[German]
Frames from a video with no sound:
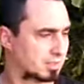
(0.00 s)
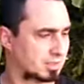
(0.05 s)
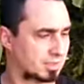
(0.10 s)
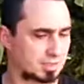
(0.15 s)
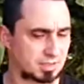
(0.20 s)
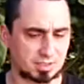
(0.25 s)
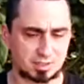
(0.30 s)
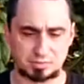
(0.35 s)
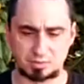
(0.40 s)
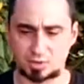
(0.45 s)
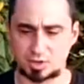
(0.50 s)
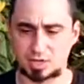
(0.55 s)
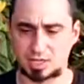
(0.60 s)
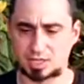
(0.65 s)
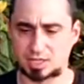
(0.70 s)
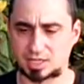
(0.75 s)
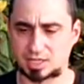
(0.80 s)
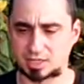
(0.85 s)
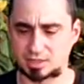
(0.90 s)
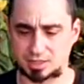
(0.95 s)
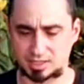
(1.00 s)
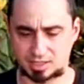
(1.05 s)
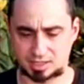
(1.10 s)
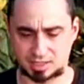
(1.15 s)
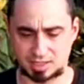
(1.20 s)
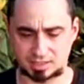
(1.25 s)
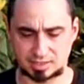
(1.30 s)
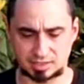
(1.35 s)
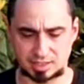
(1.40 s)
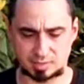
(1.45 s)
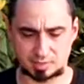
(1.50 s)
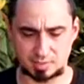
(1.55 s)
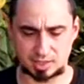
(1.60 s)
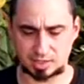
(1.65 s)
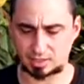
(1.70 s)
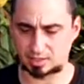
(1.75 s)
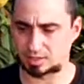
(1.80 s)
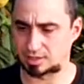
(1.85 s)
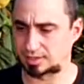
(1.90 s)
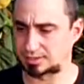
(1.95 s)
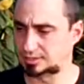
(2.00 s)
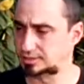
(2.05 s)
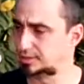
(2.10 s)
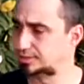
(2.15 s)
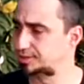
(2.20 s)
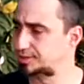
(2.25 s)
Das ist wirklich richtig krass gemacht, ja.